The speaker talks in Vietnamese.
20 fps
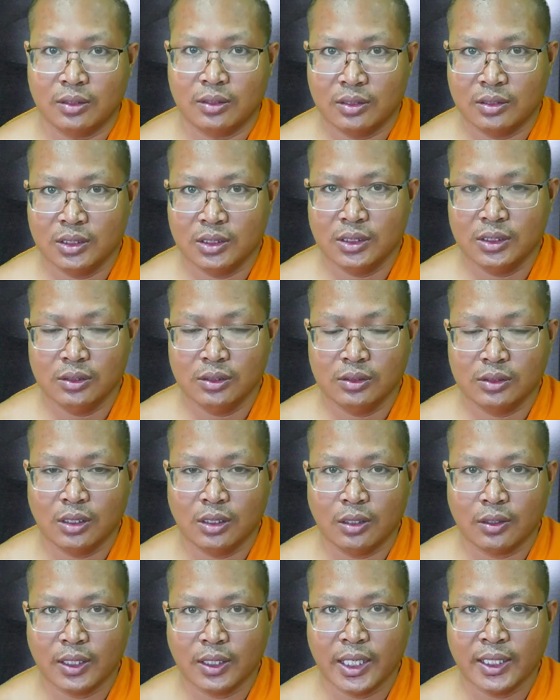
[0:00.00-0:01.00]
cứ
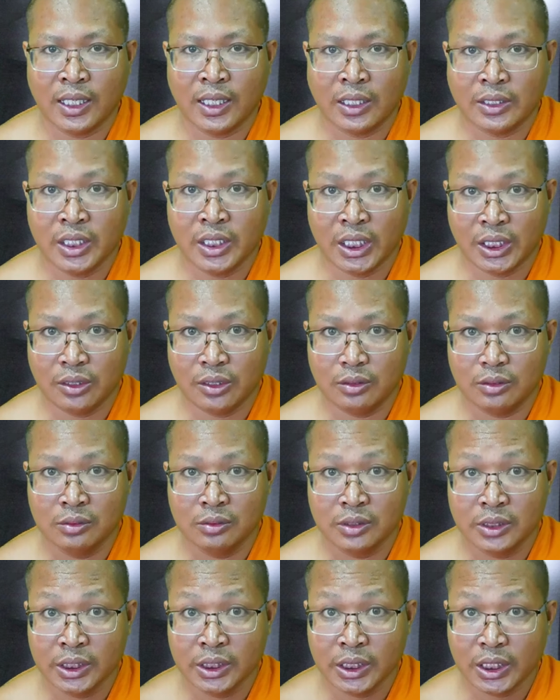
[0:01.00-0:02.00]
trong này là
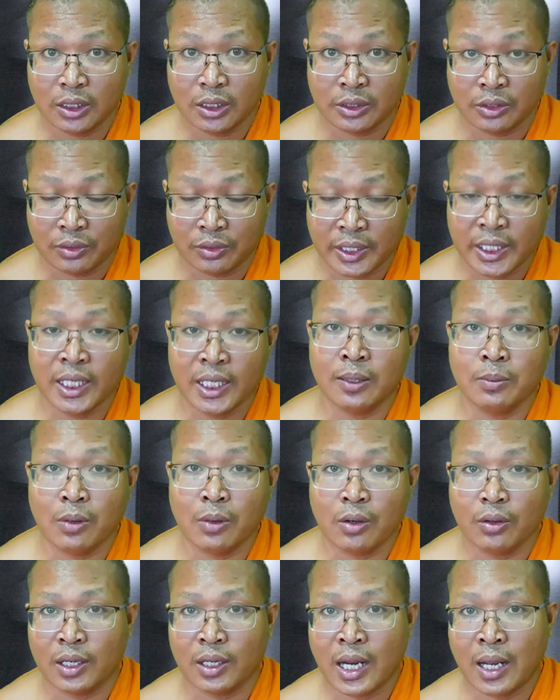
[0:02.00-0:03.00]
chia chỗ riêng là
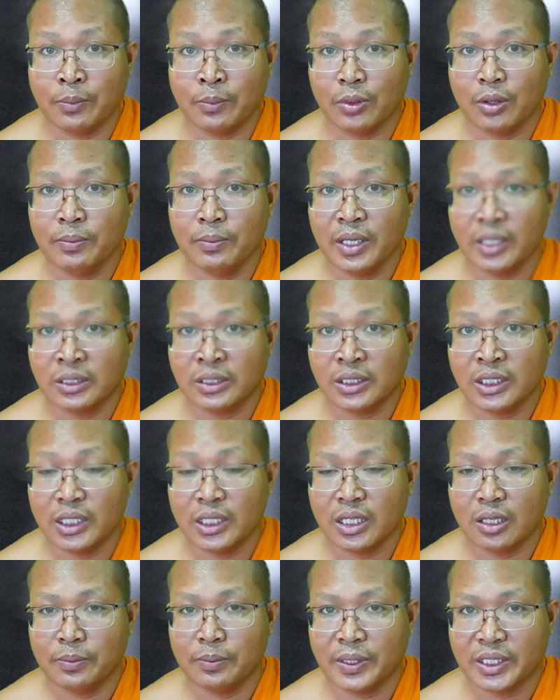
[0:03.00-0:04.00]
mô rồi nặng promen chia
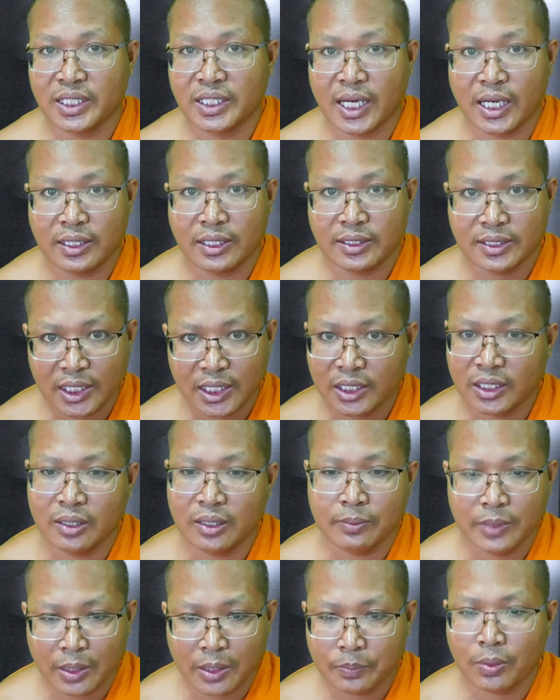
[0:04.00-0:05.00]
chờ phải chạy chia nó
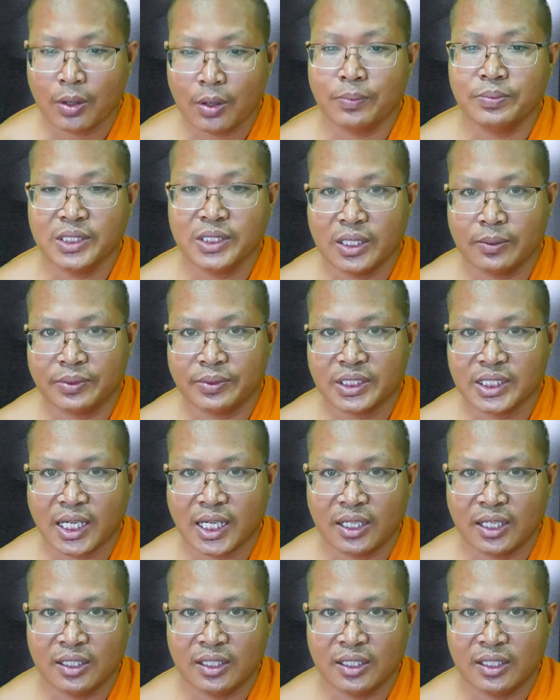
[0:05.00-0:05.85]
miền phúc chia phải chạy